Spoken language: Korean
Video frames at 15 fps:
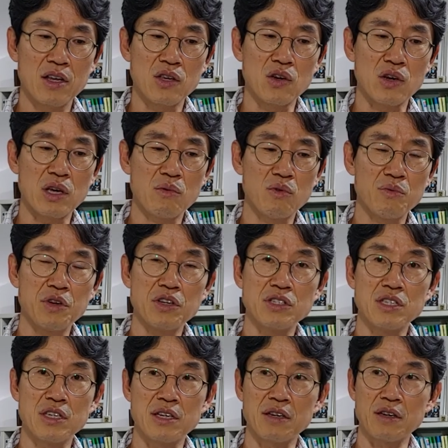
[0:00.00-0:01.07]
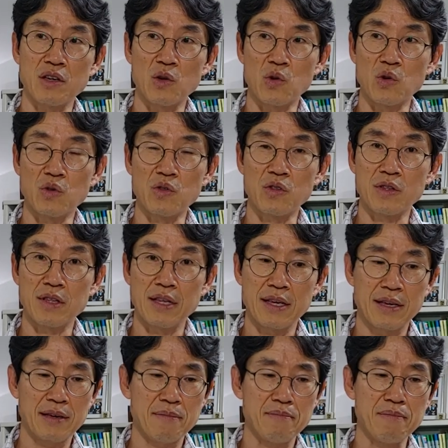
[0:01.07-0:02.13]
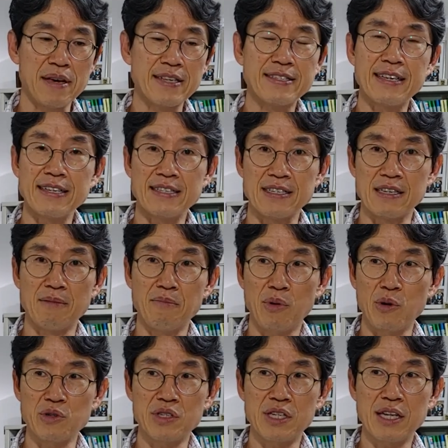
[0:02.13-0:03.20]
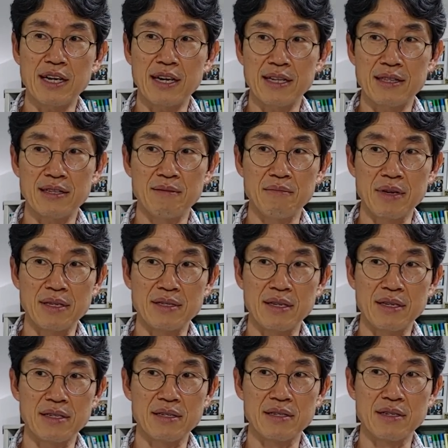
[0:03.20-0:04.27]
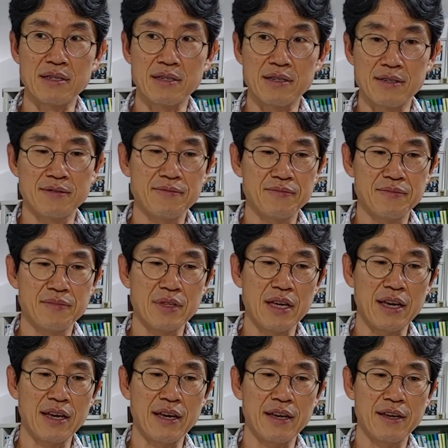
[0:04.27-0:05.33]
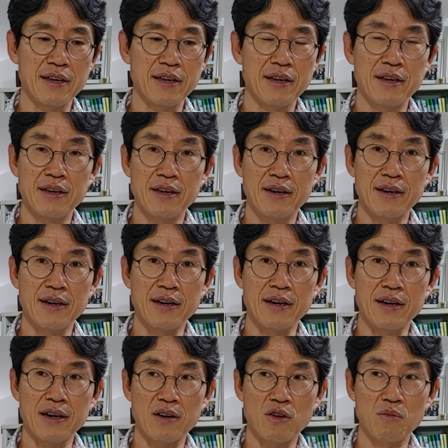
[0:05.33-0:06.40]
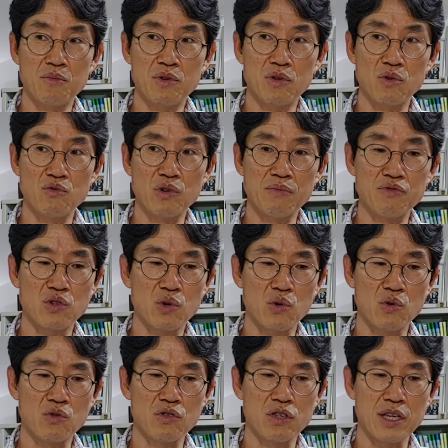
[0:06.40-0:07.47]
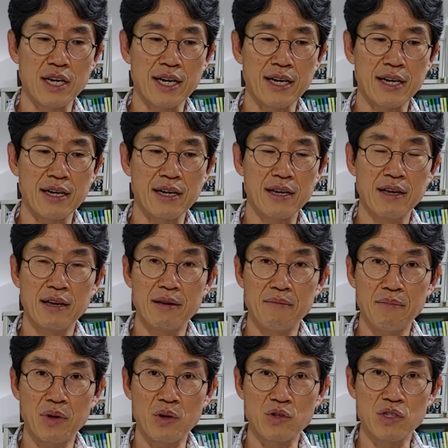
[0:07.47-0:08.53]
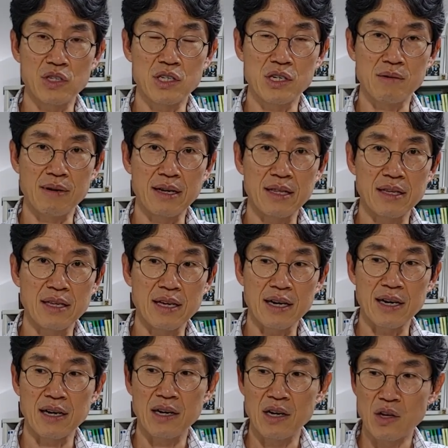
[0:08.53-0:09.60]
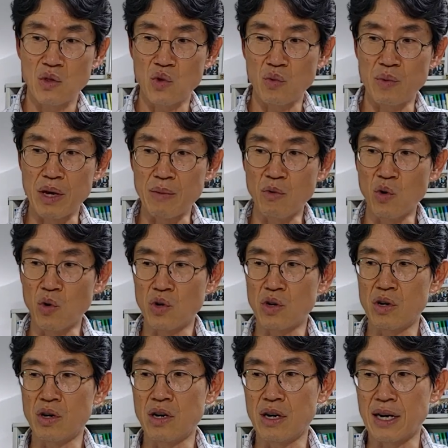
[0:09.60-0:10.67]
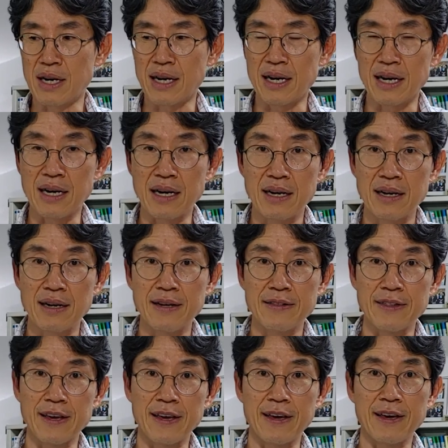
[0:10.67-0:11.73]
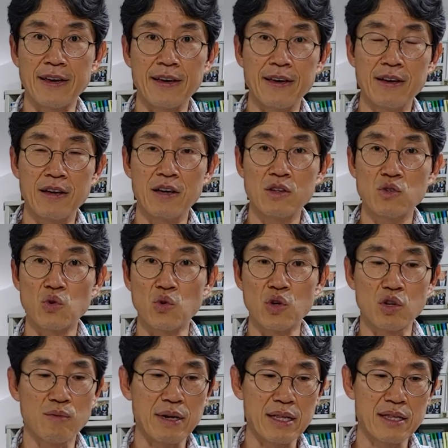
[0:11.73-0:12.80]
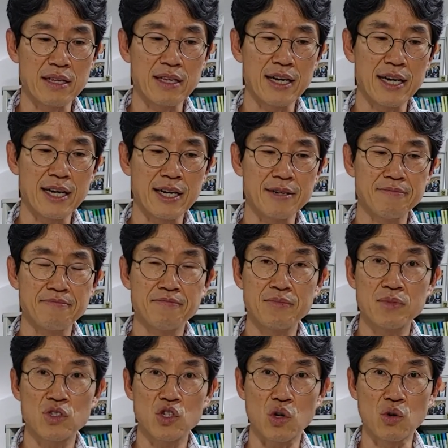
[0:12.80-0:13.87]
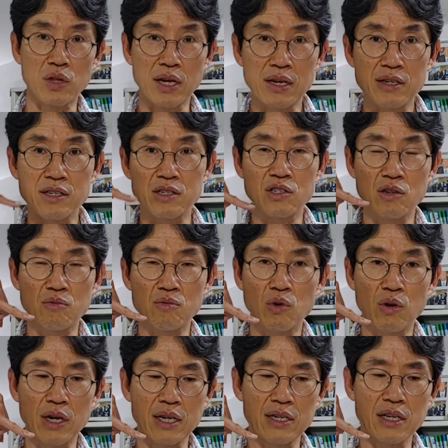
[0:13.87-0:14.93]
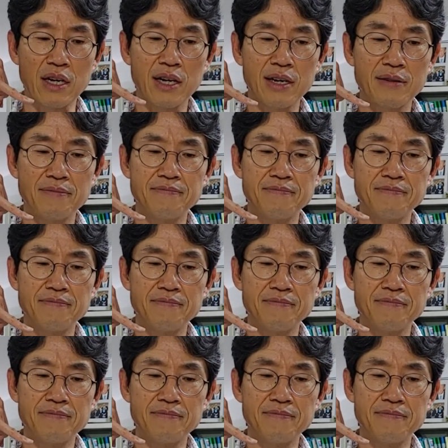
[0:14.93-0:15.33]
여기에 보면 이제 이런 메시지, 포스트잇 같은 메시지를 네, 아, 컴퓨터 위에 붙여놓느냐, 편지를 받느냐, 또 메모를 하나 네, 종이로 받느냐? 전화를 직접 통하느냐?